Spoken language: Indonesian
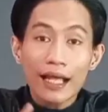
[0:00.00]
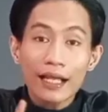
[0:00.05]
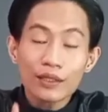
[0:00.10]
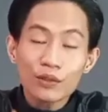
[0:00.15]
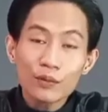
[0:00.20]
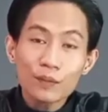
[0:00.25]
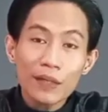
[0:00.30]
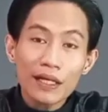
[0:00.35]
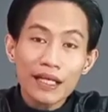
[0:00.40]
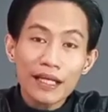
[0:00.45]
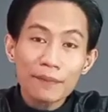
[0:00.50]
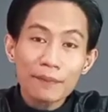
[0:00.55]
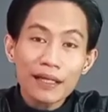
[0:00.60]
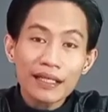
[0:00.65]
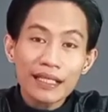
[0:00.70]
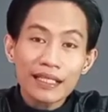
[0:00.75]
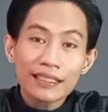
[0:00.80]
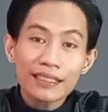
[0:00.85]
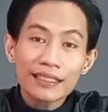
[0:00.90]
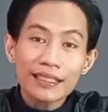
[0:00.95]
Lalu
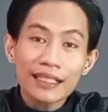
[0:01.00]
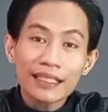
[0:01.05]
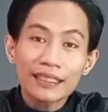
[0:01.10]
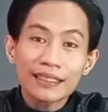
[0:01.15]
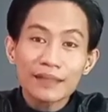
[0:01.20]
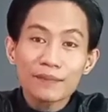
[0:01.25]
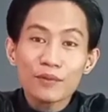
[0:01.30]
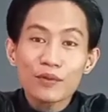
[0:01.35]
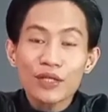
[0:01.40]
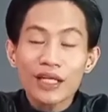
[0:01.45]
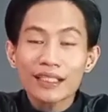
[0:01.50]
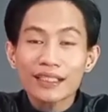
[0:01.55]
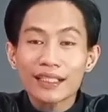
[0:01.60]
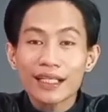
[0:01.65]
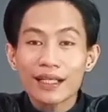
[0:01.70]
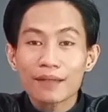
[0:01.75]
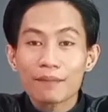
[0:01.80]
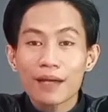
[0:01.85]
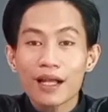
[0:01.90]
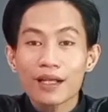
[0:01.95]
bagaimana jika ditemukan
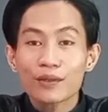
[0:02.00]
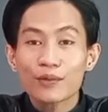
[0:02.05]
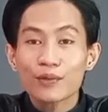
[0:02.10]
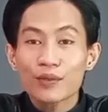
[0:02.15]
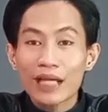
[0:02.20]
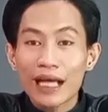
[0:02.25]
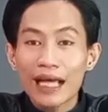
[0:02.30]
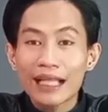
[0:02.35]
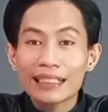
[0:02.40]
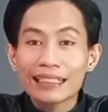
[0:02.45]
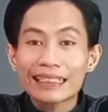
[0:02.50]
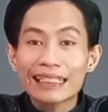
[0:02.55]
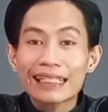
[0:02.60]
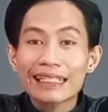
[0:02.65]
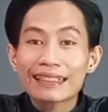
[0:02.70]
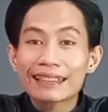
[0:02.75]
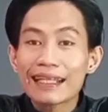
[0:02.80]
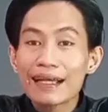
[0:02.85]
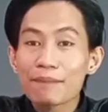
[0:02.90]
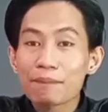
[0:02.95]
dalam Al-Qur'an
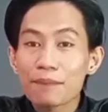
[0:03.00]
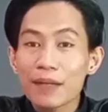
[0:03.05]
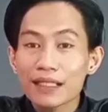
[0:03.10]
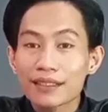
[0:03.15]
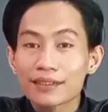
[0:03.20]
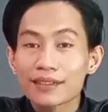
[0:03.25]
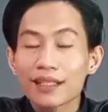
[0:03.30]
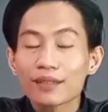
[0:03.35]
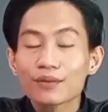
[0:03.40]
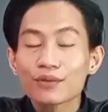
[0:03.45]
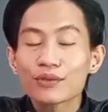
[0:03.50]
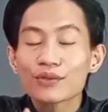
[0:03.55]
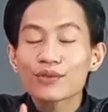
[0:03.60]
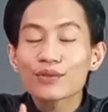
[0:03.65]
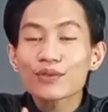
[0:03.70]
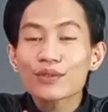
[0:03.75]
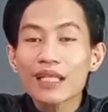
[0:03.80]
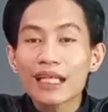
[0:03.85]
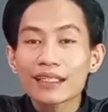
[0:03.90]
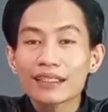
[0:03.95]
terdapat satu
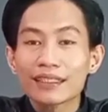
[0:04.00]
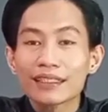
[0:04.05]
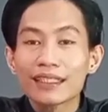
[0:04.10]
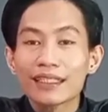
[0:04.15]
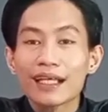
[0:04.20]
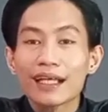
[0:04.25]
surat